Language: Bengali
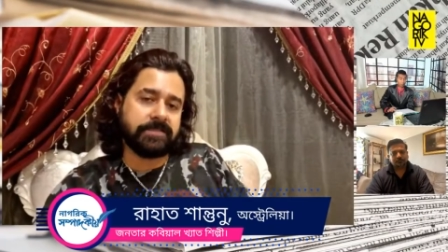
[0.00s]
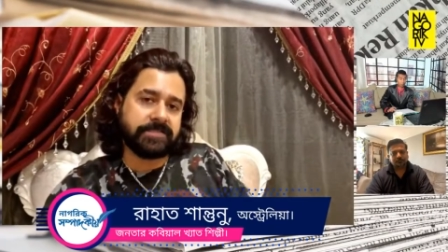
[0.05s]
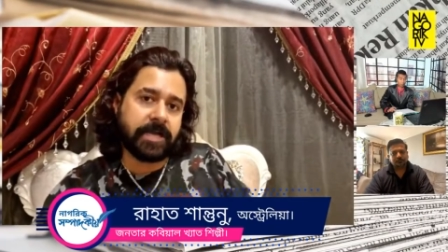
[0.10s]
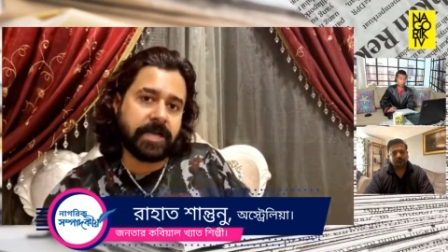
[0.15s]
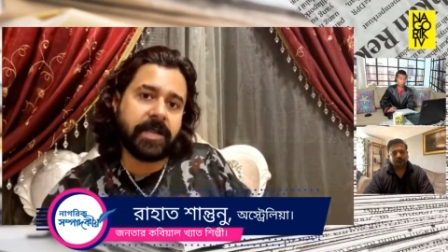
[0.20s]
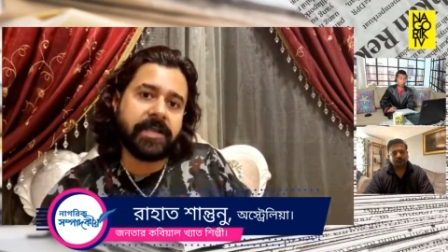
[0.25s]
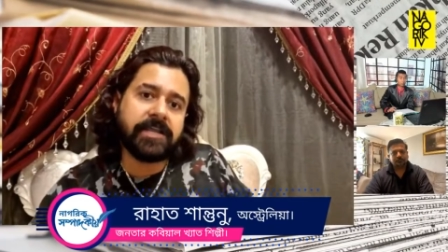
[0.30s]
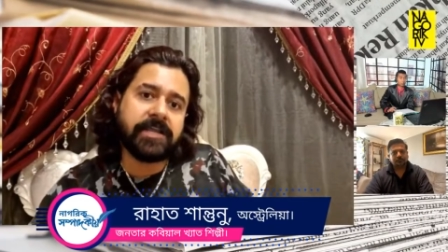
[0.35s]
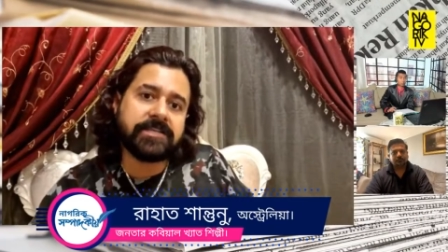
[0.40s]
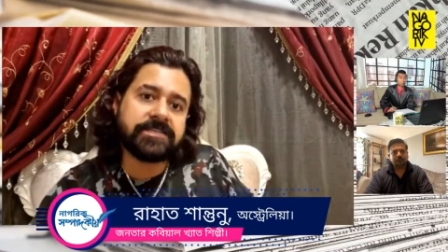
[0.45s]

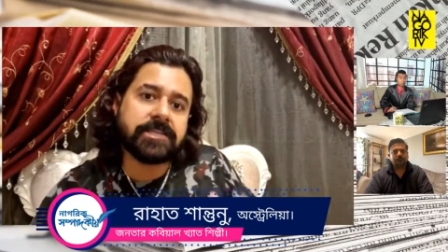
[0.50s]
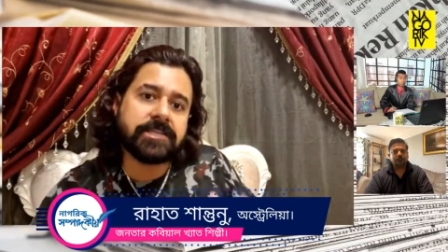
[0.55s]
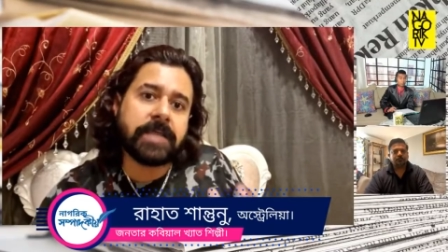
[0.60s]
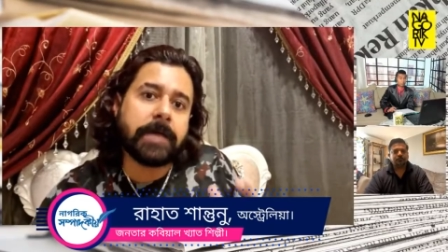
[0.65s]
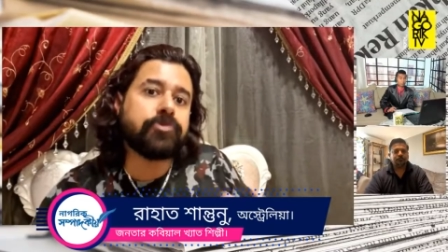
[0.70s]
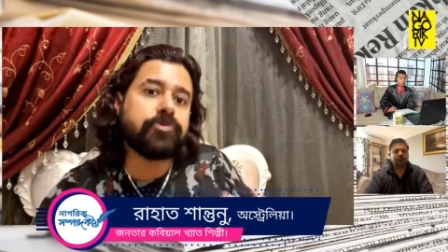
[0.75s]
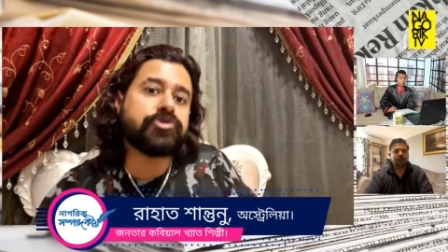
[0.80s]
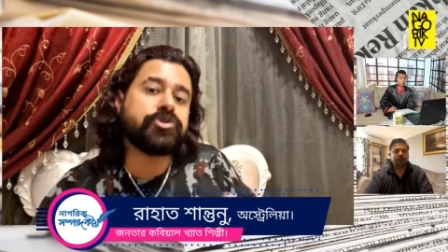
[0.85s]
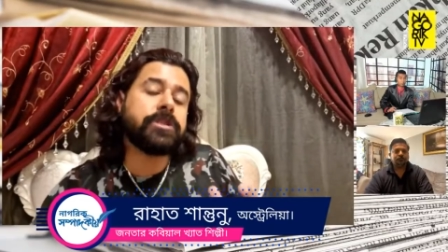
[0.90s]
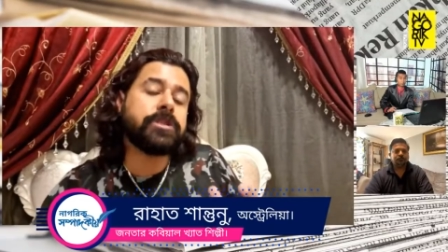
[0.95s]
যারাই আজকে
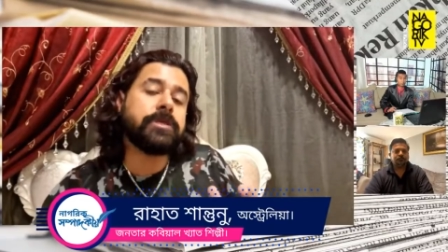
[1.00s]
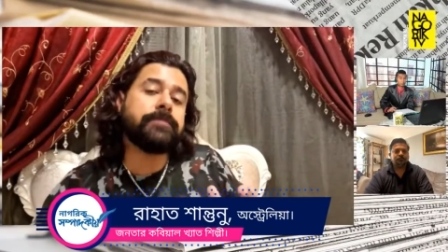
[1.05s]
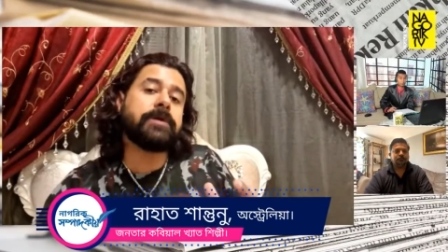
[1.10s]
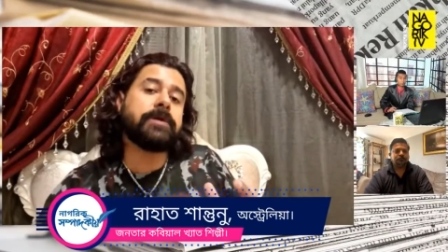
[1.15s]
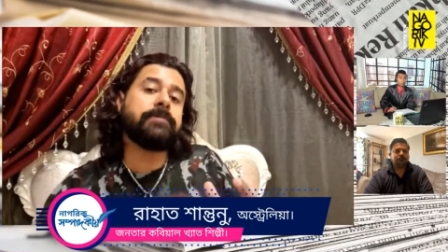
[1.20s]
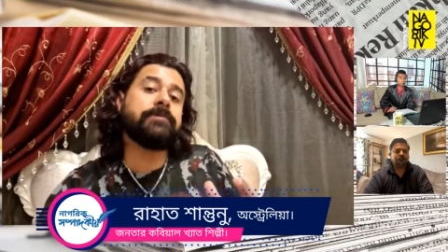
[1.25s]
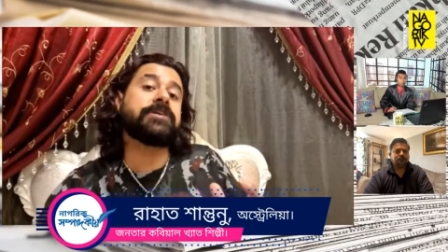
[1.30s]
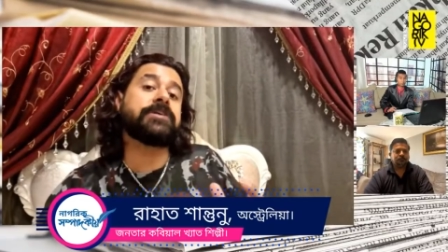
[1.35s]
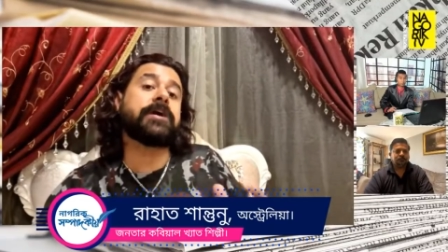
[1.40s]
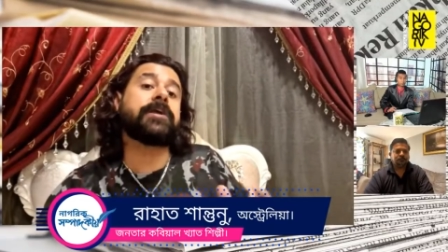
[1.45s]
তাপস হইতে
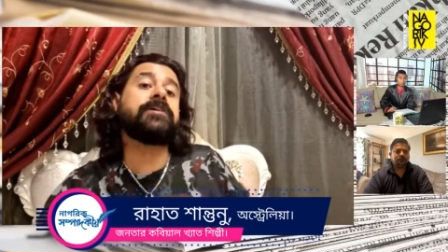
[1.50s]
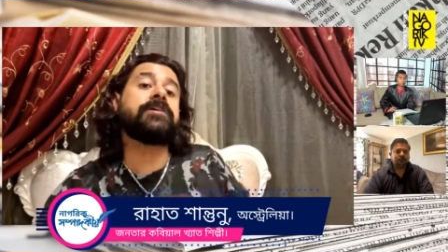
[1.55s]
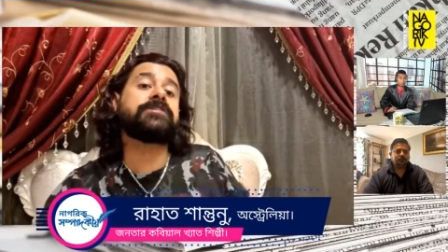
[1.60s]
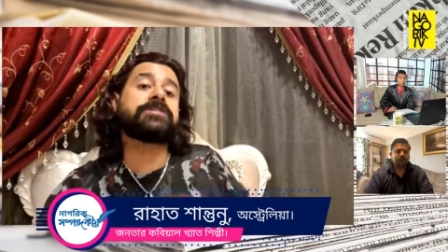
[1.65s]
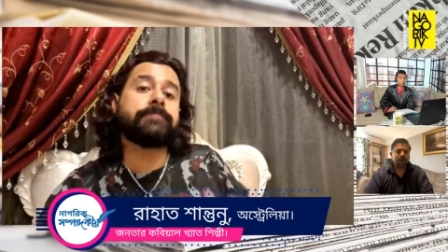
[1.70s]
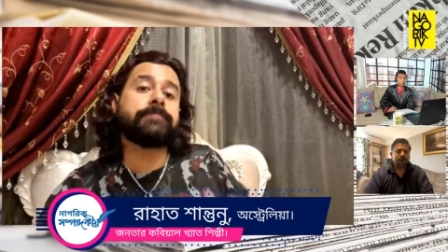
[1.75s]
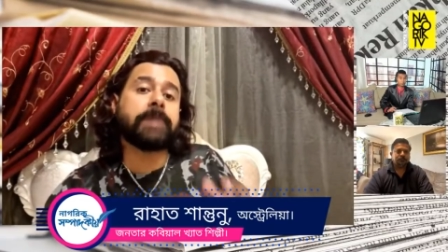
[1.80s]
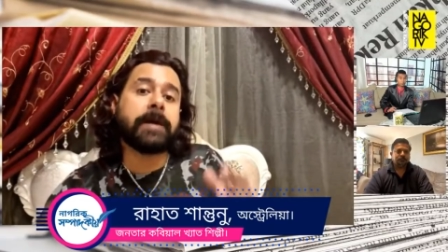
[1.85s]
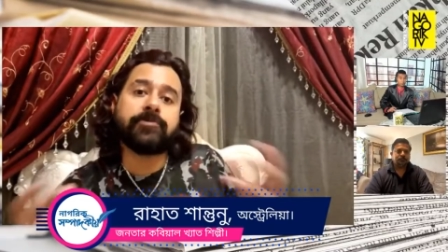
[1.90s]
পারবে যারাই আজকে